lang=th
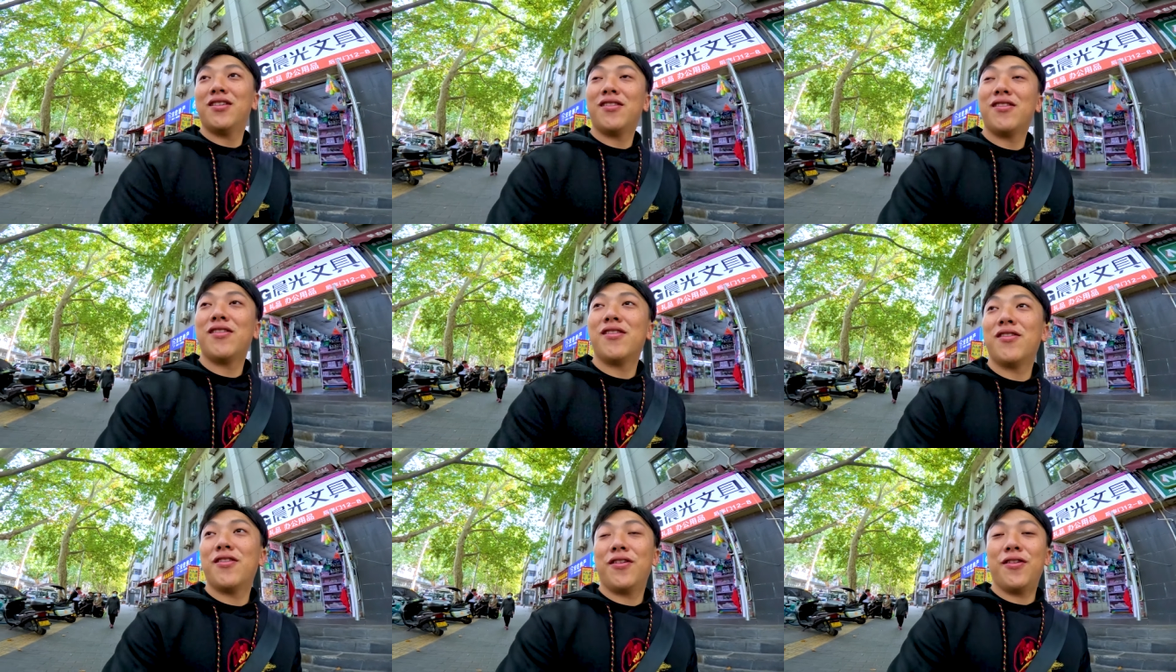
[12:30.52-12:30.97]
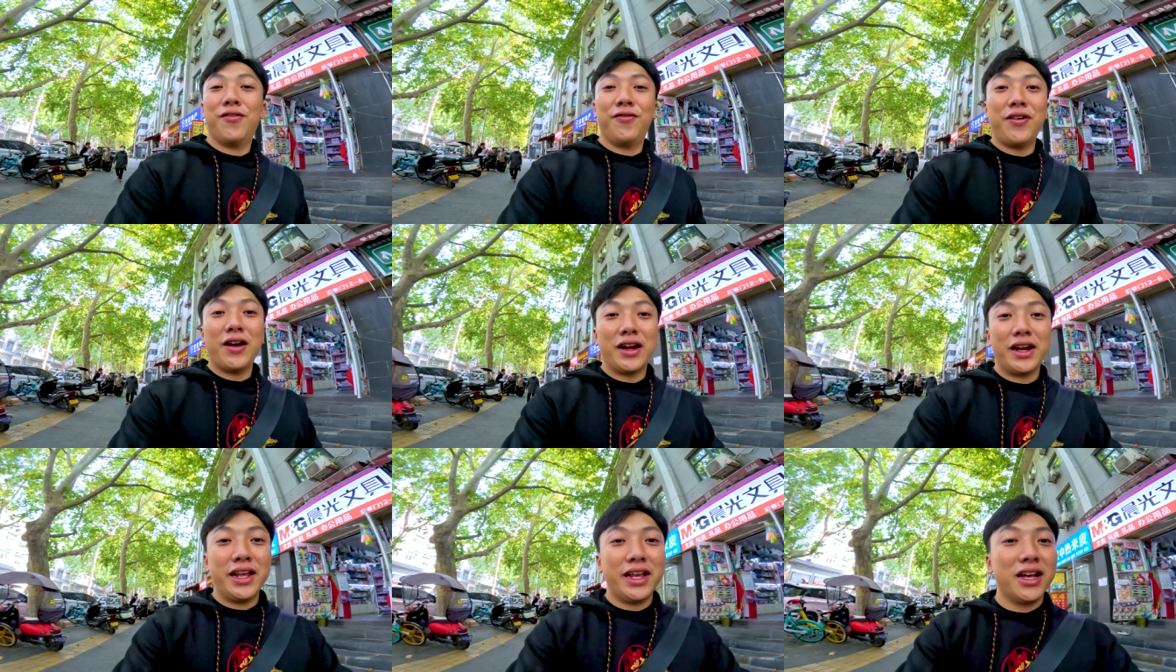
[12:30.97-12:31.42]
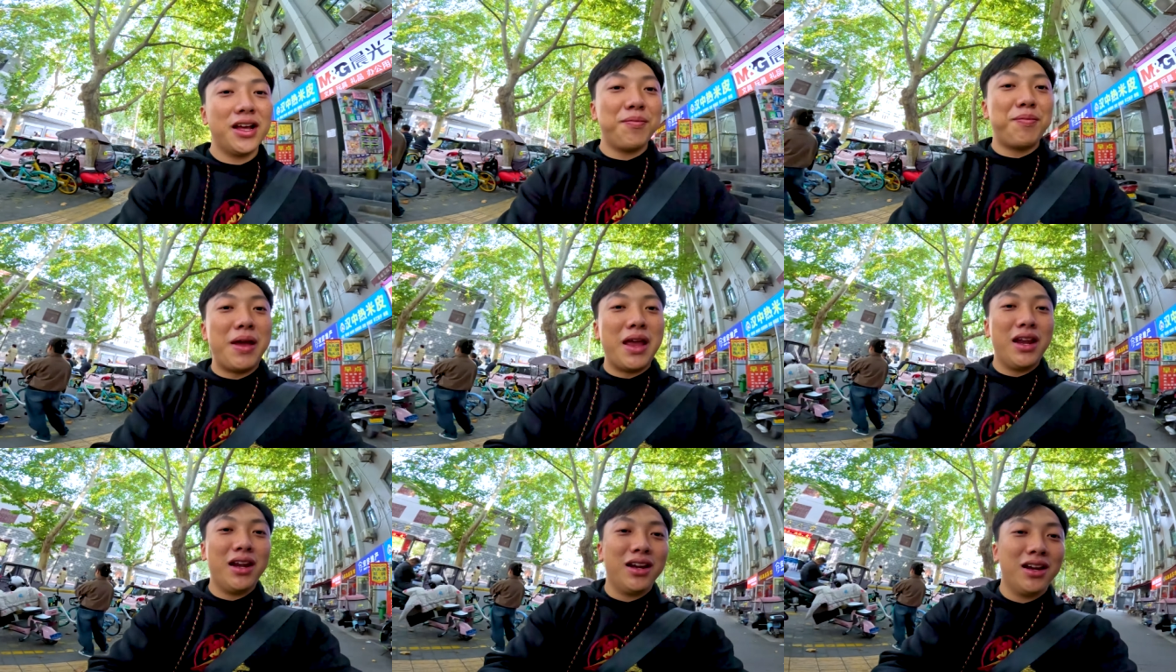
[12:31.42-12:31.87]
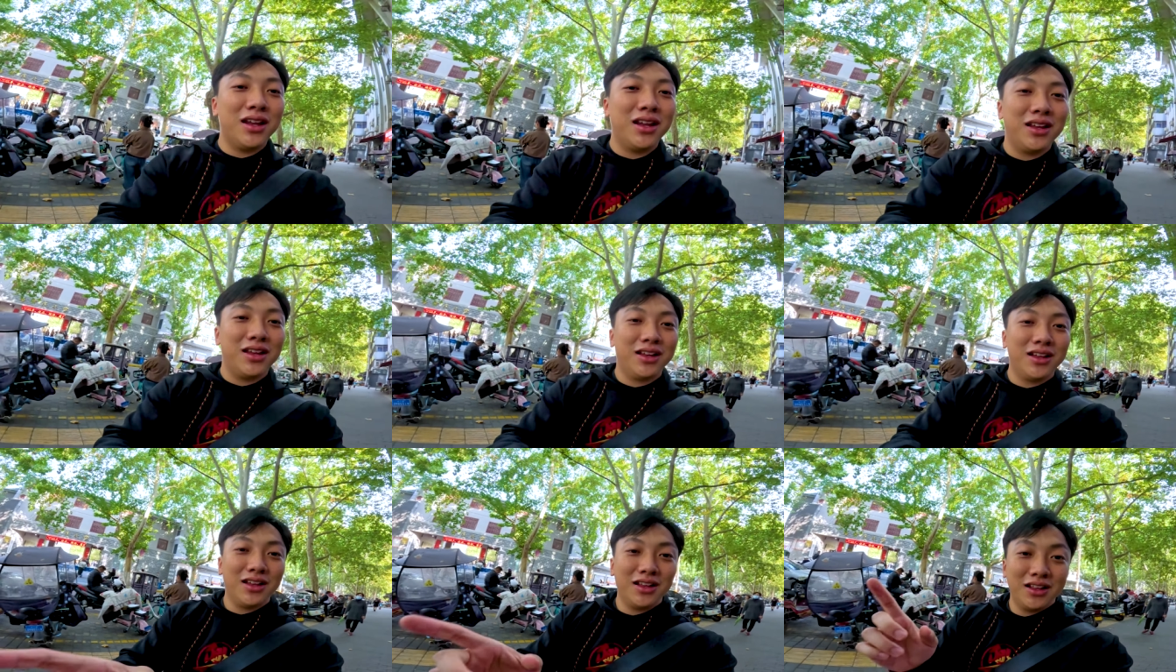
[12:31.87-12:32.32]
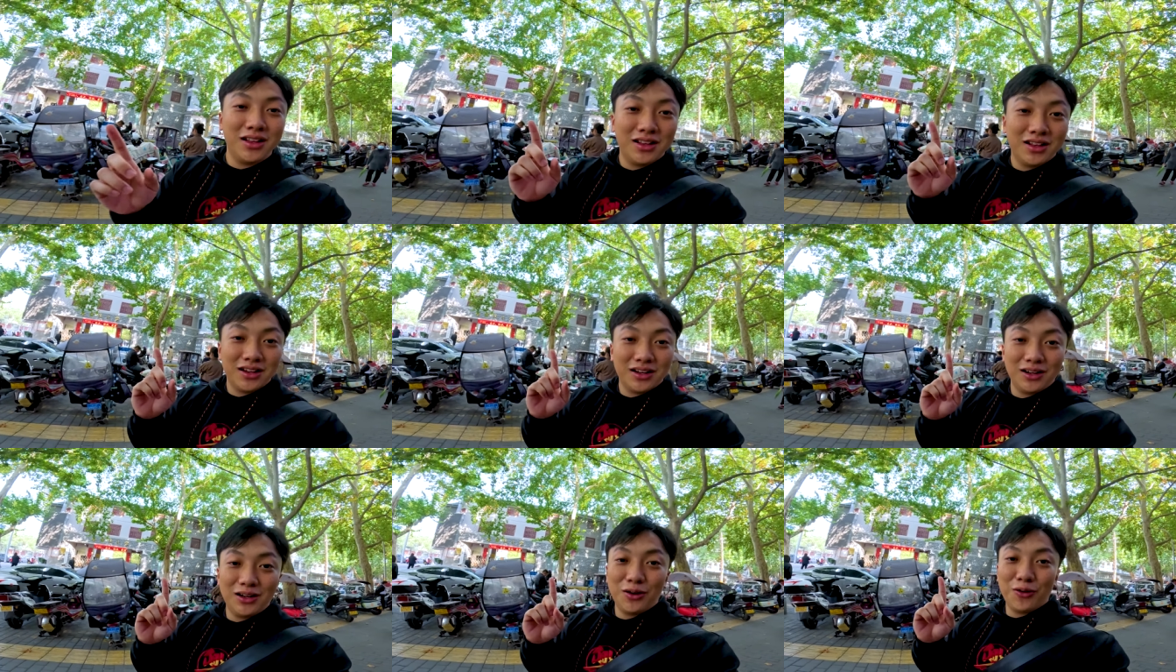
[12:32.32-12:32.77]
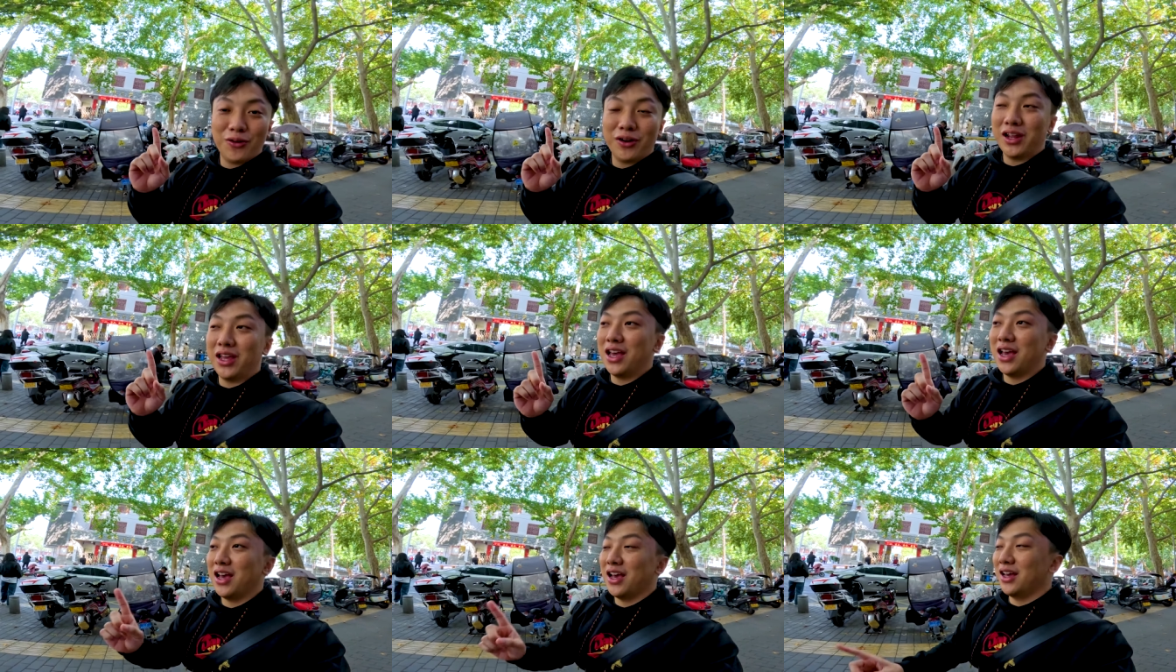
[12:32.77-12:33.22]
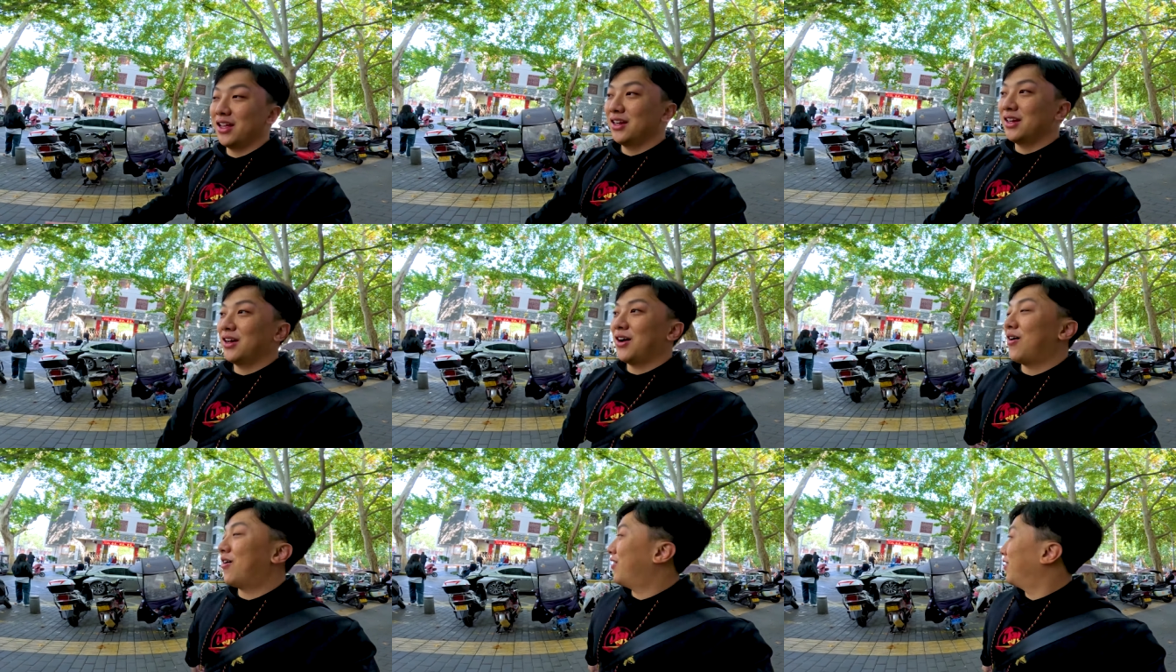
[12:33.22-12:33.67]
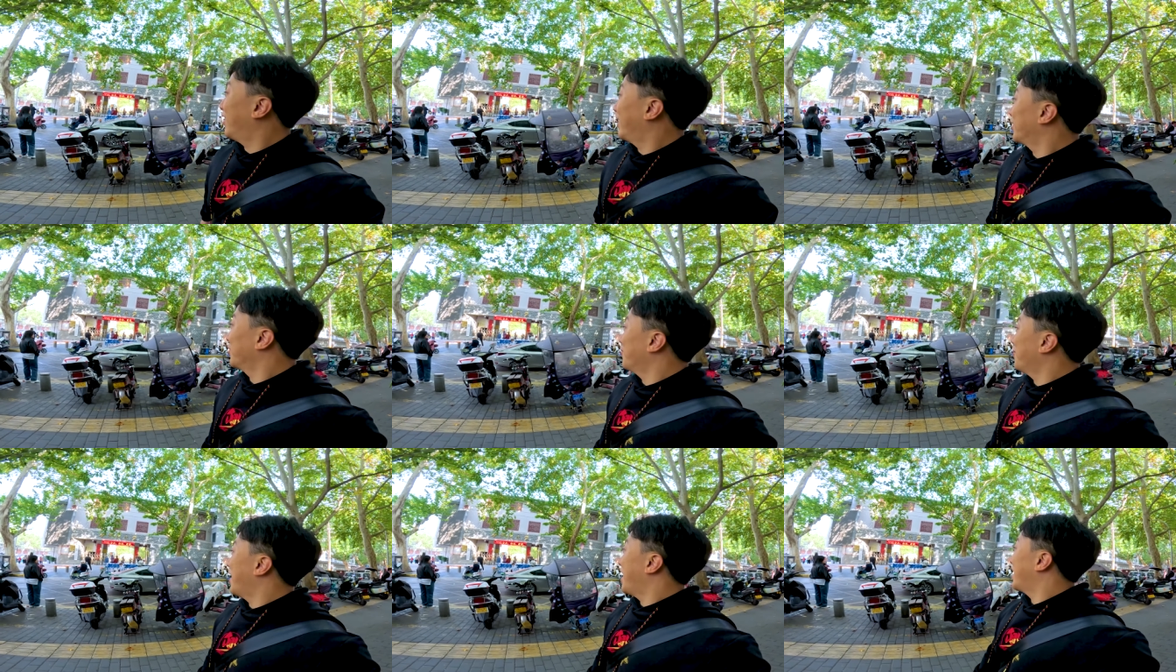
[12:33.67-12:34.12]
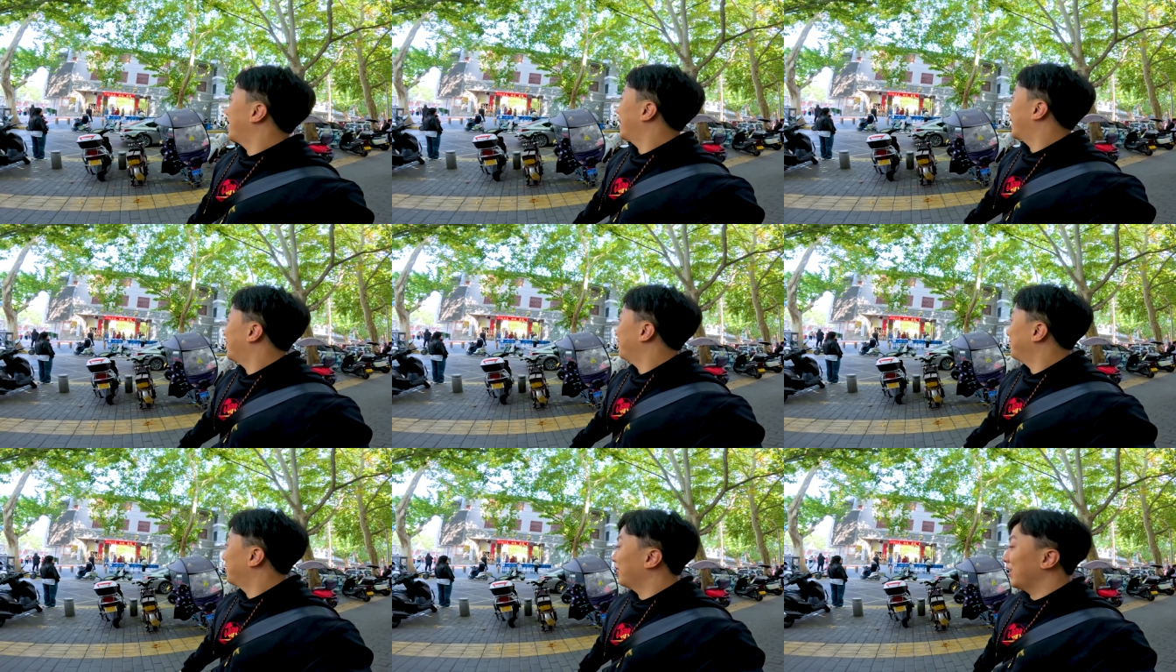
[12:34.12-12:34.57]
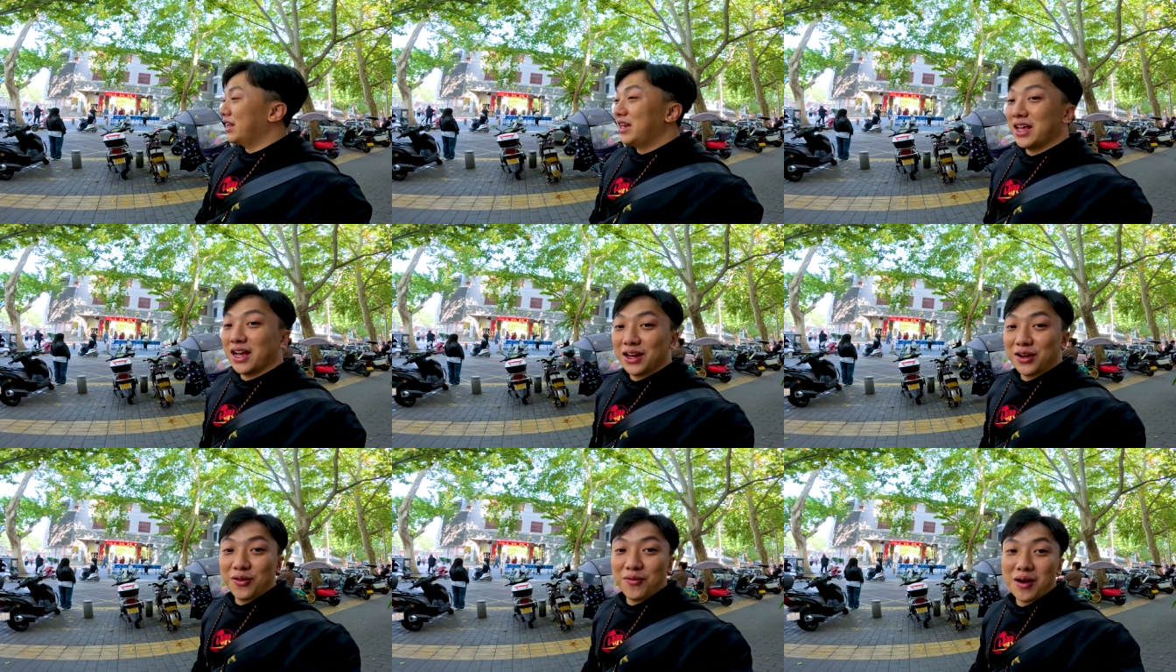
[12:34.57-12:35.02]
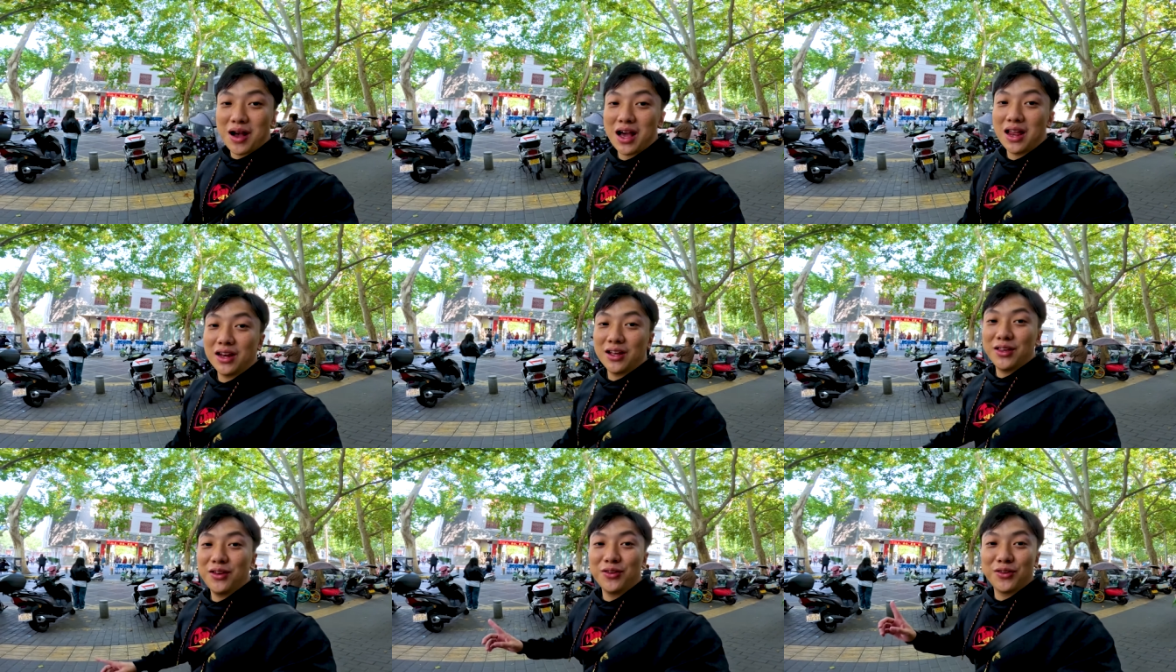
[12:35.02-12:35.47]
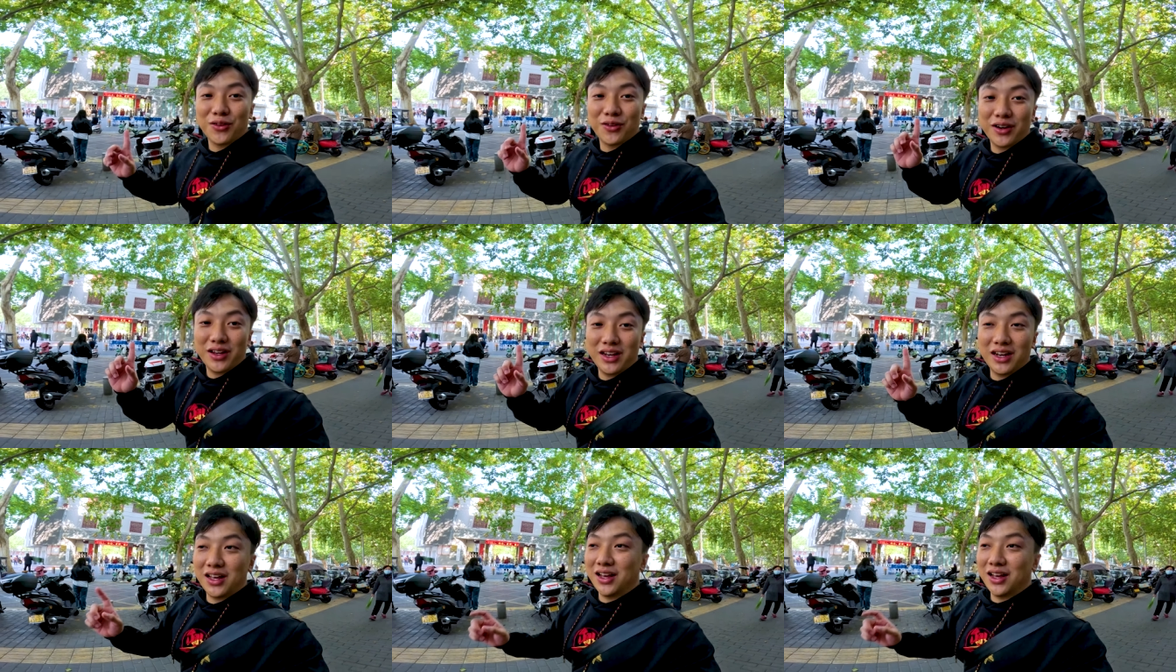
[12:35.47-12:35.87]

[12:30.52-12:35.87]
อ๋อฝั่งนี้ก็เป็นโรงเรียนของอนุบาลนะครับ โรงเรียนเด็กอนุบาลน่าอยู่ตรงนี้